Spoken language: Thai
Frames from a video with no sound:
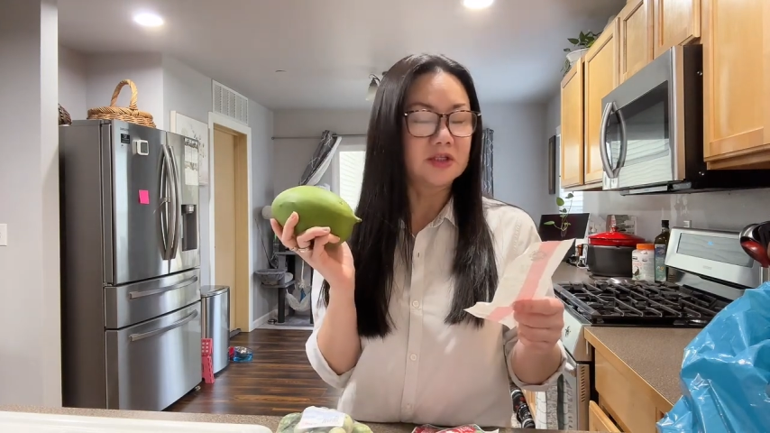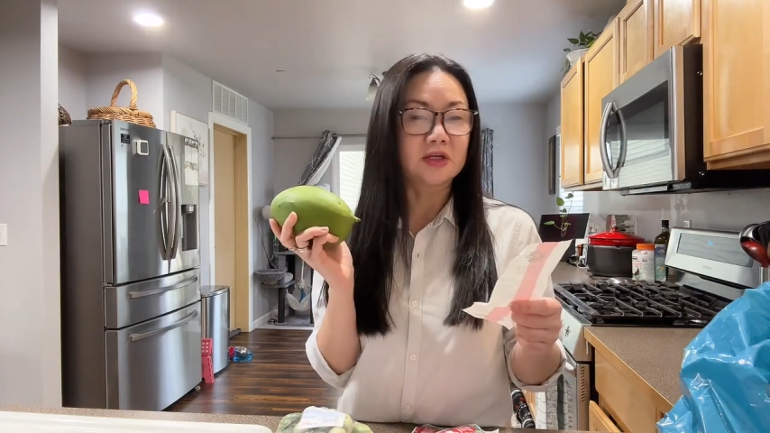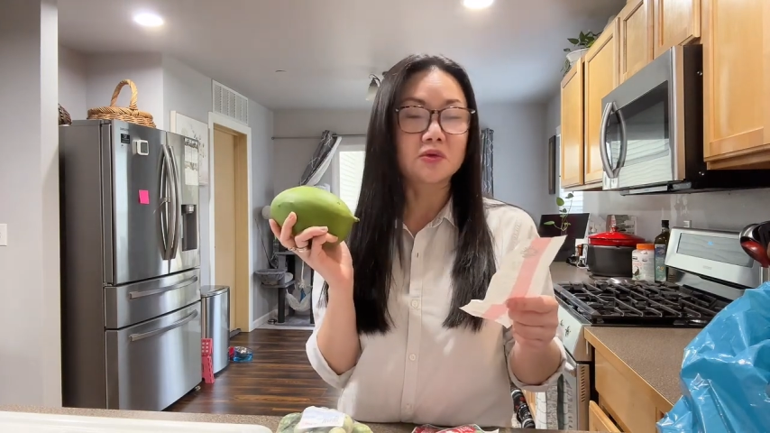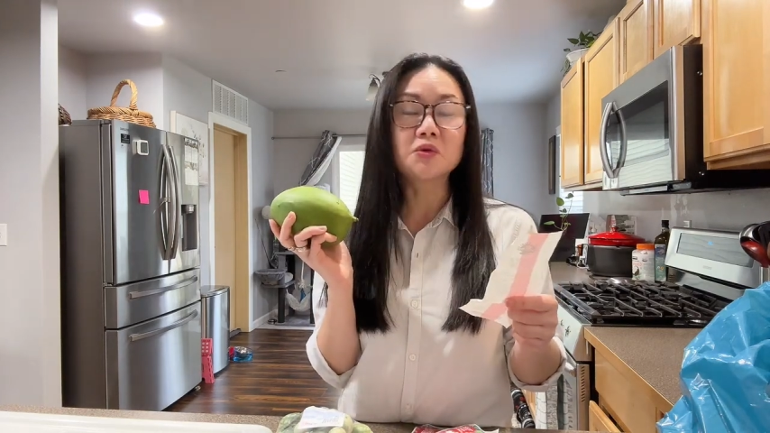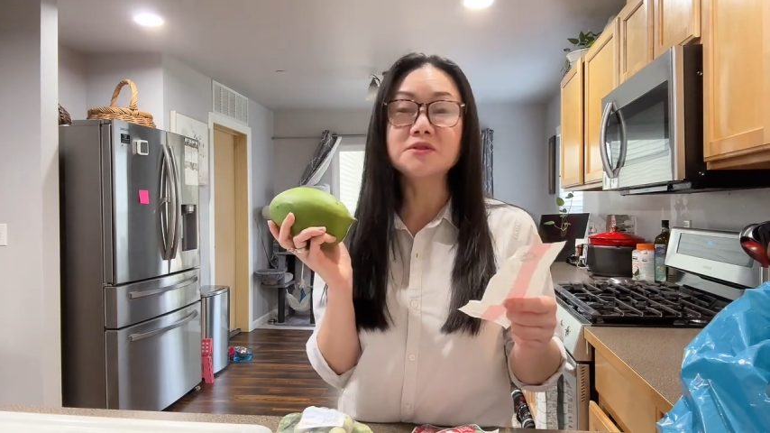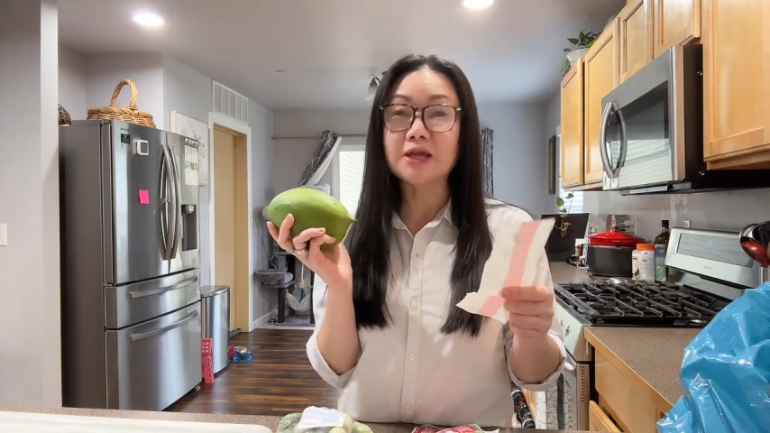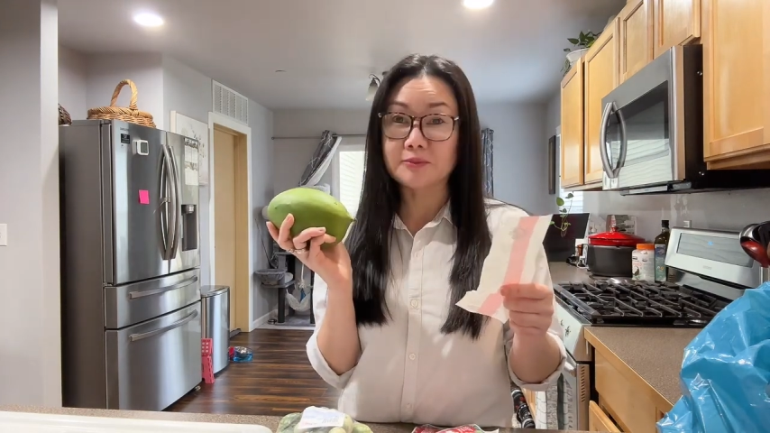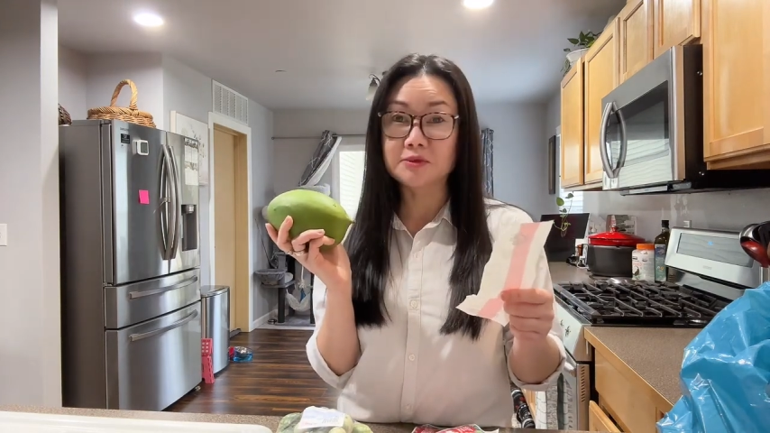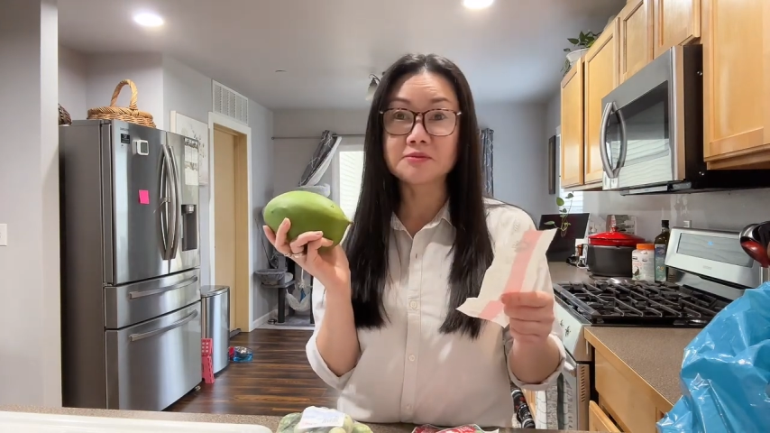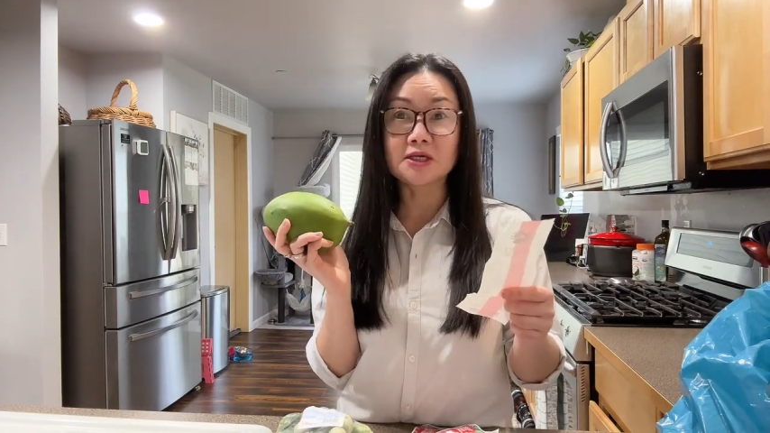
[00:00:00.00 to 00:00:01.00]
7คูณ
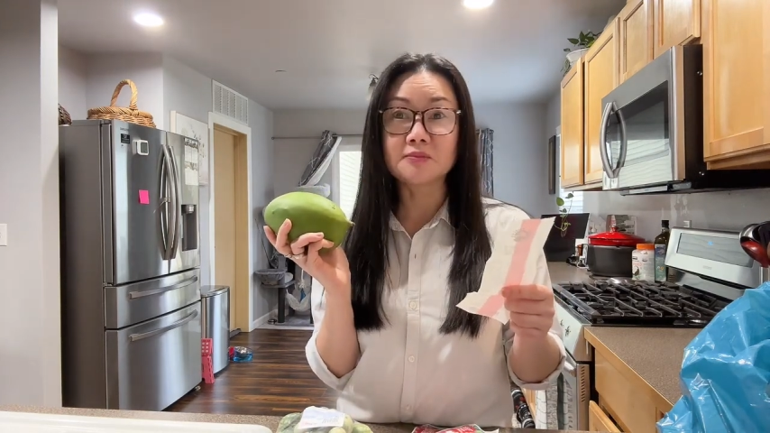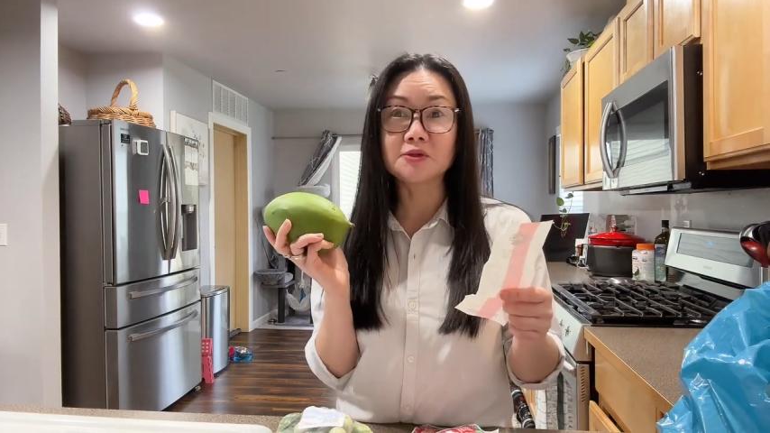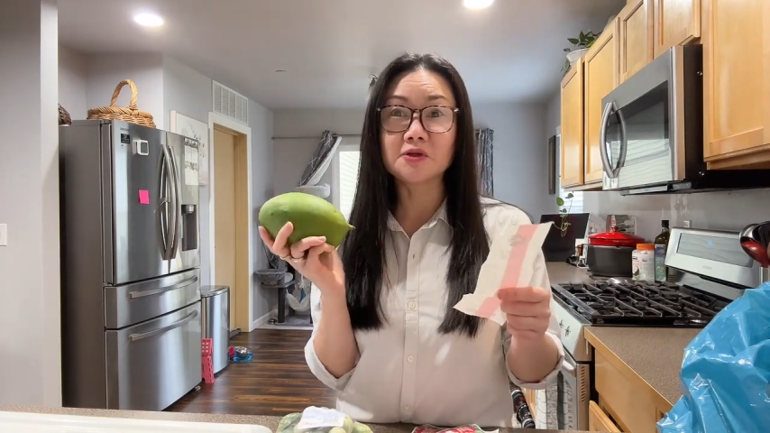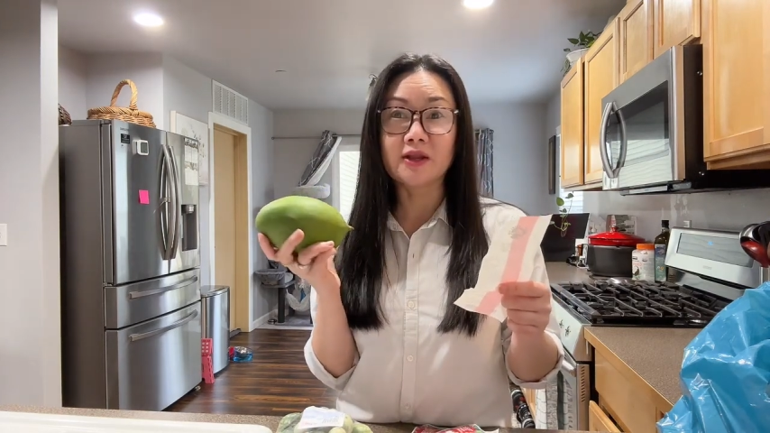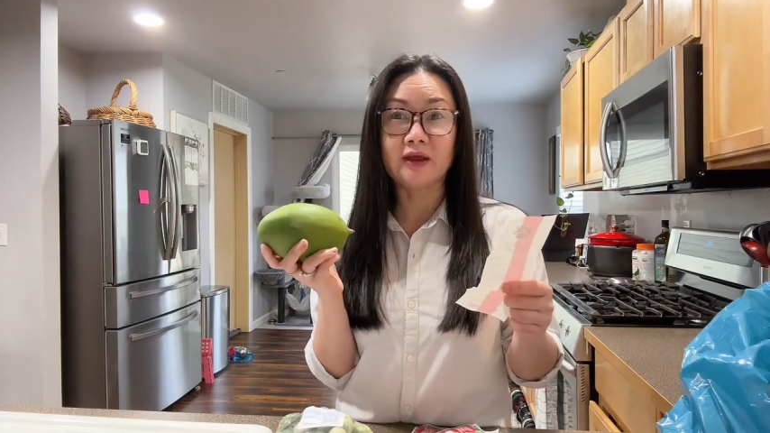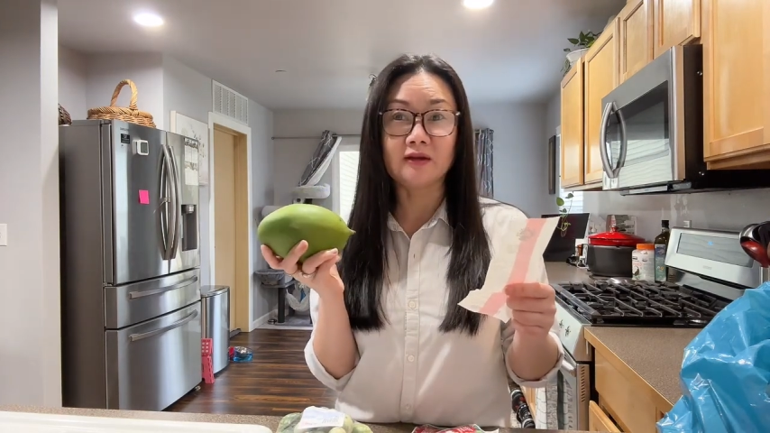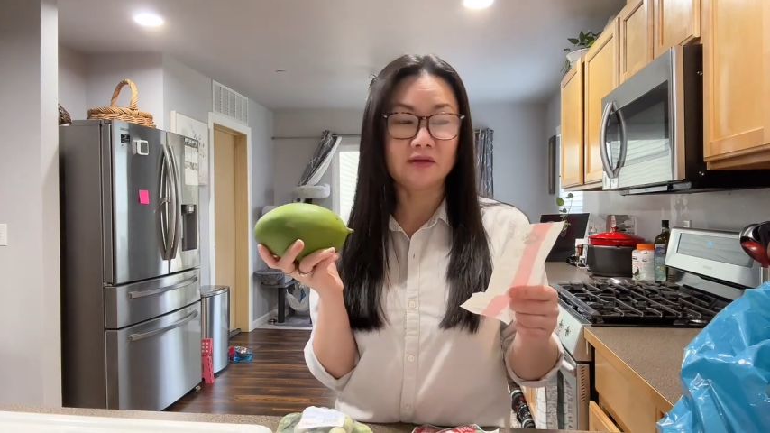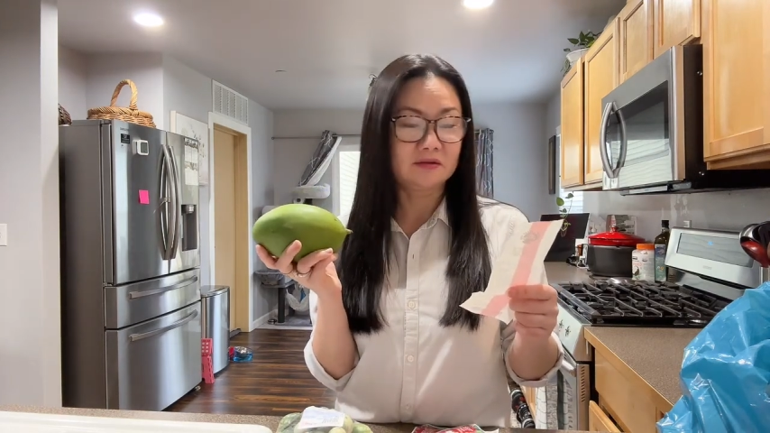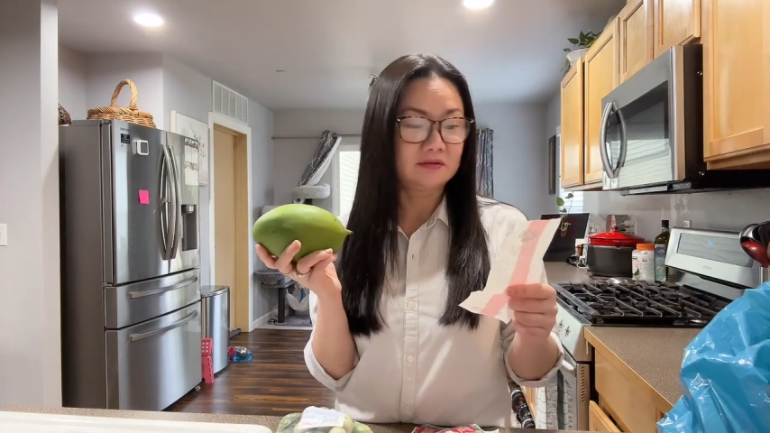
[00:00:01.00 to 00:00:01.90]
34มันเท่าใดนี่